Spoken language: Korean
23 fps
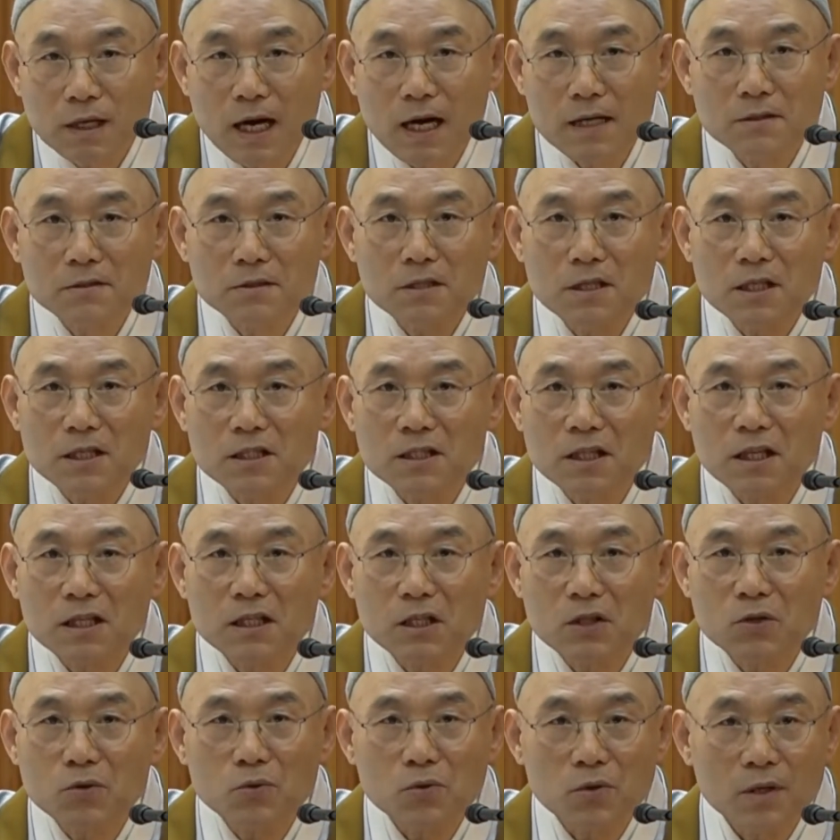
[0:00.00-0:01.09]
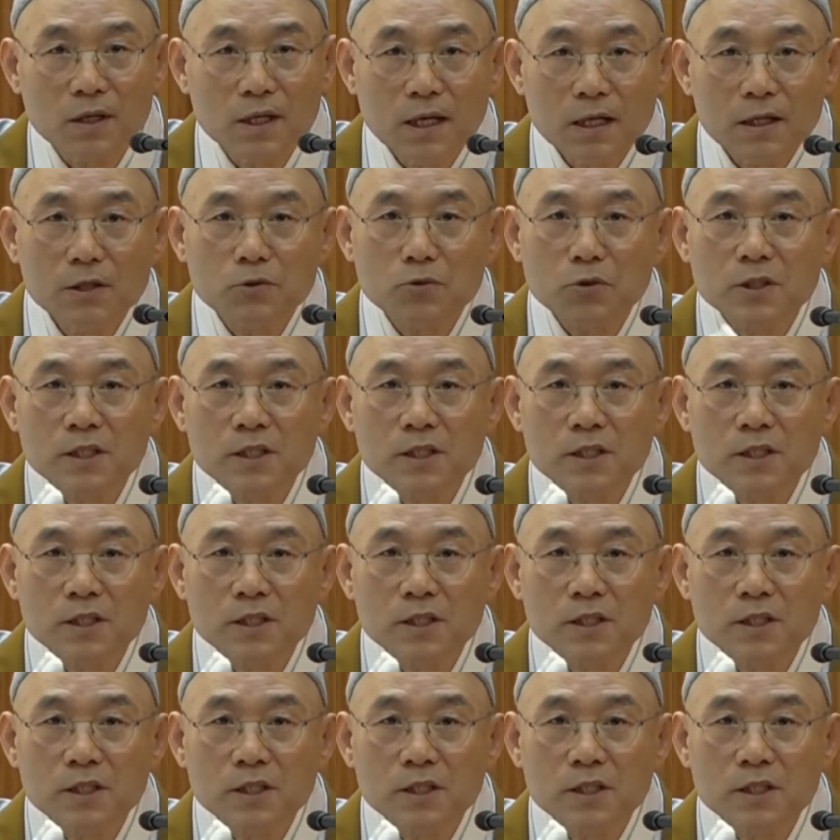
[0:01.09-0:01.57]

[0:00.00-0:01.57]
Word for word: 가들은 20개 지키고, 그래도